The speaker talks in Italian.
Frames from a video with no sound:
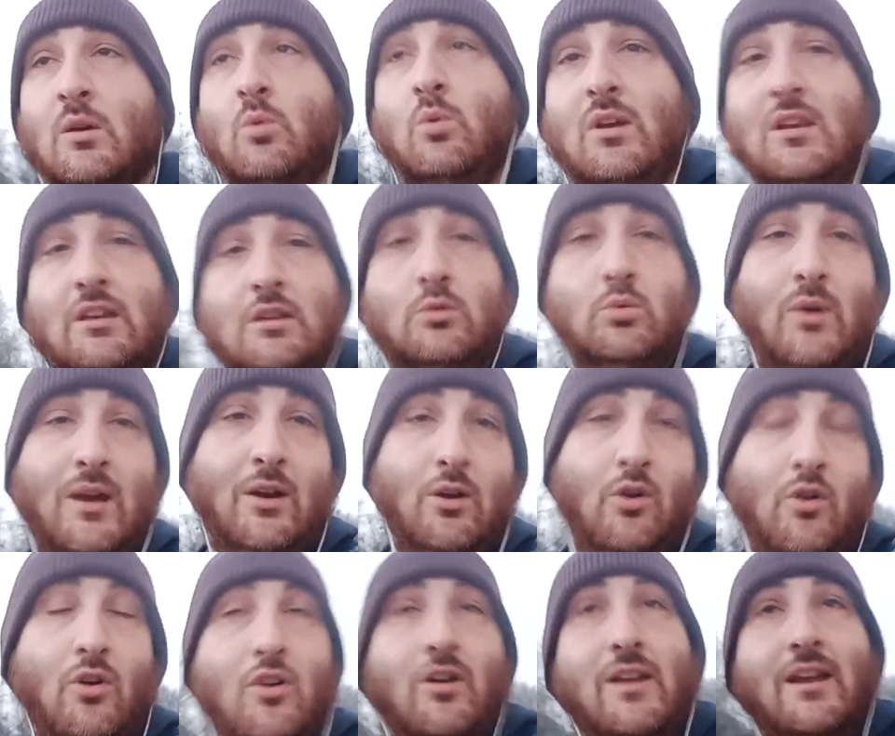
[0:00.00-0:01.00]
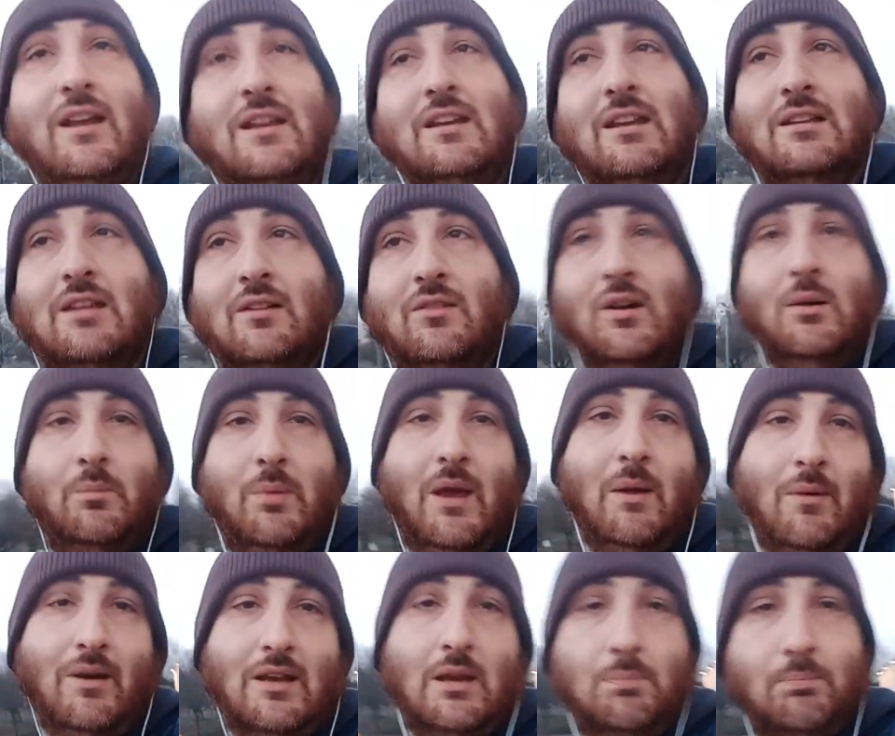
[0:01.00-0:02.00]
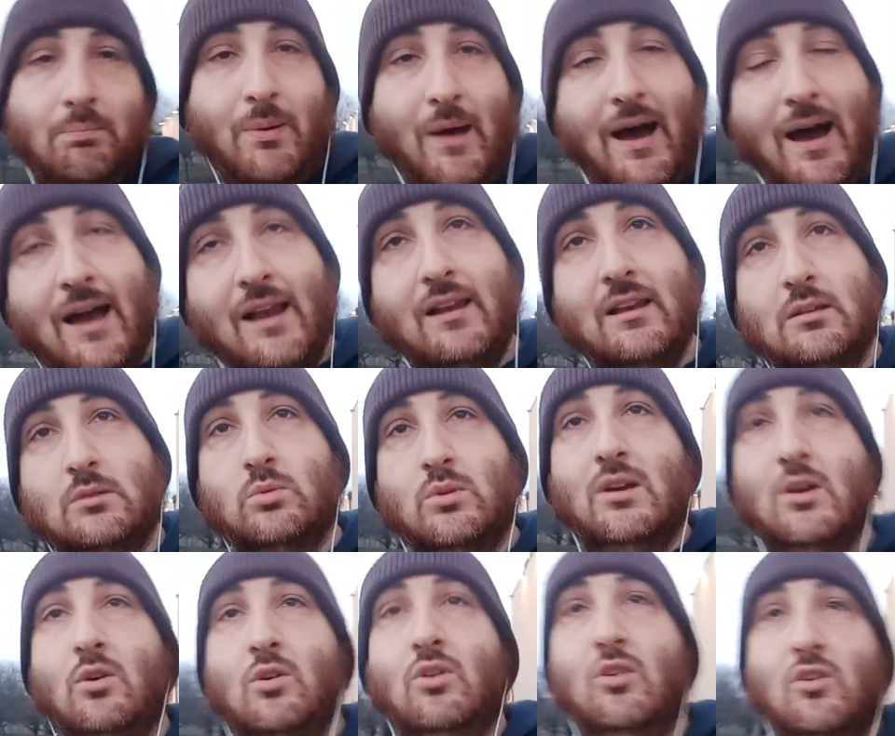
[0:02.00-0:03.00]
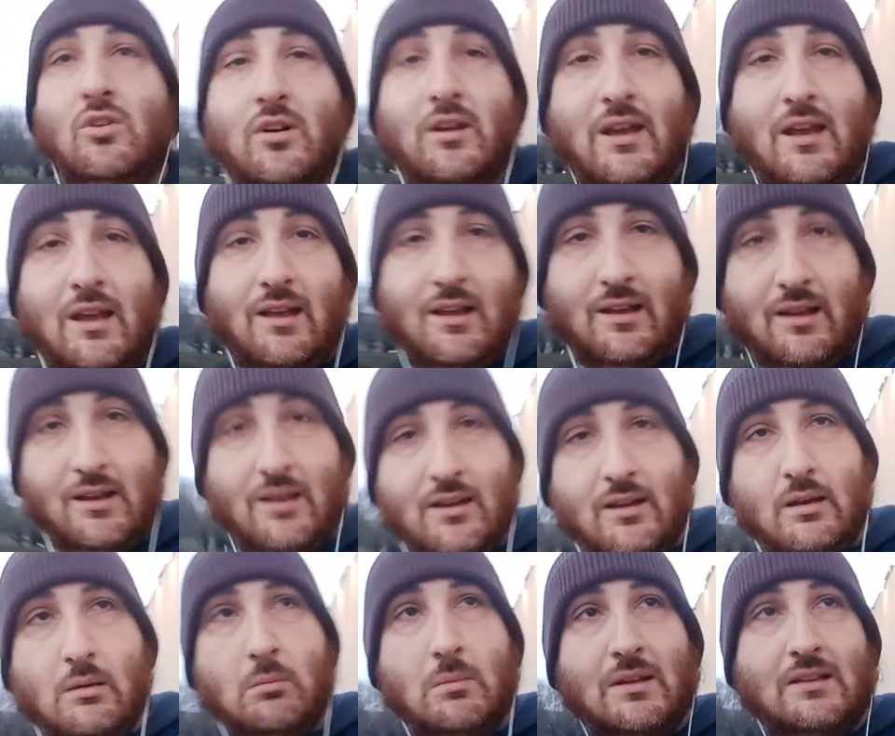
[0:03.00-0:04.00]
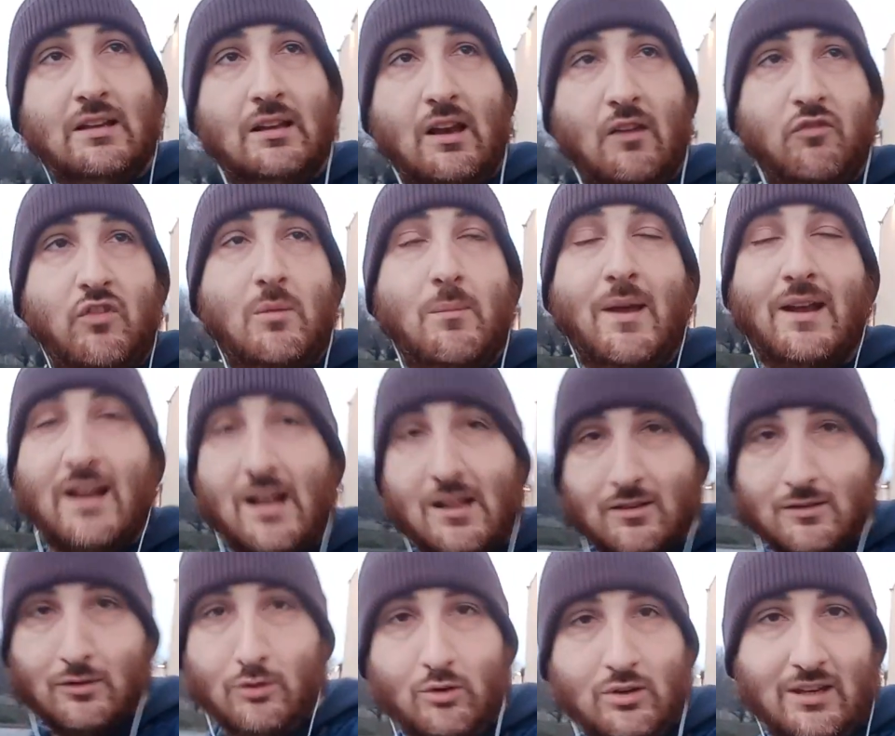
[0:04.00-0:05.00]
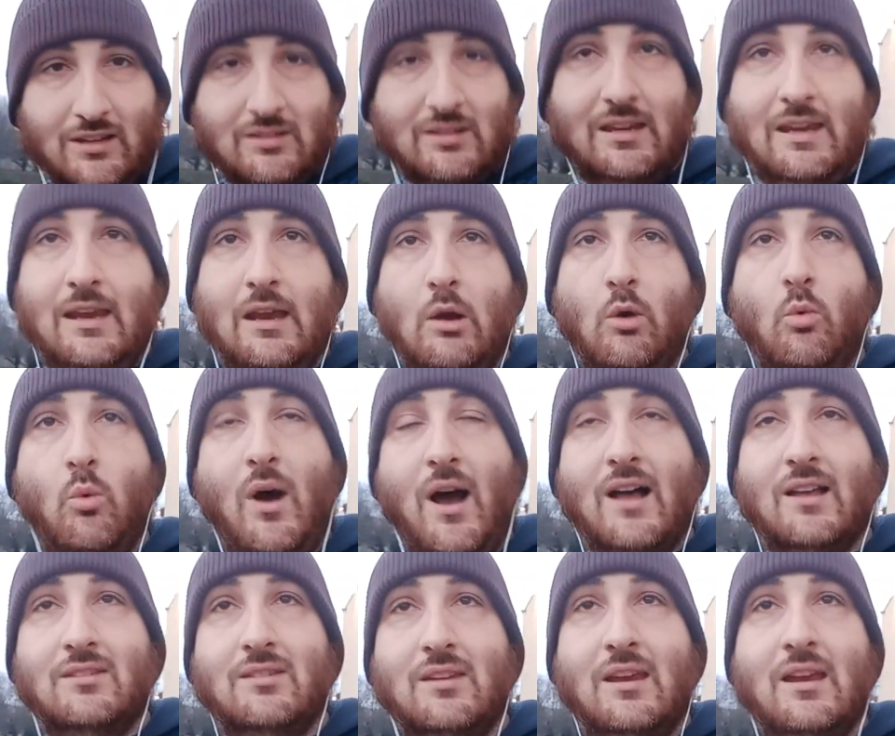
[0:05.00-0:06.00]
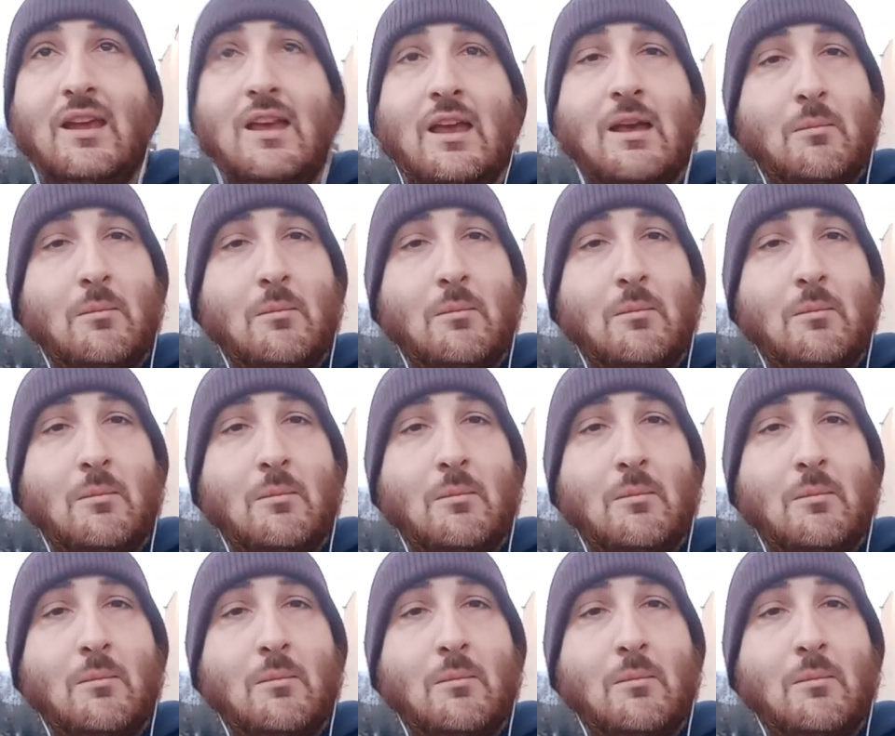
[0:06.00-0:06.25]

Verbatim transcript: quindi due ore dite vabbè ma che palle, due ore, metà del film è canzoni, sì, quasi,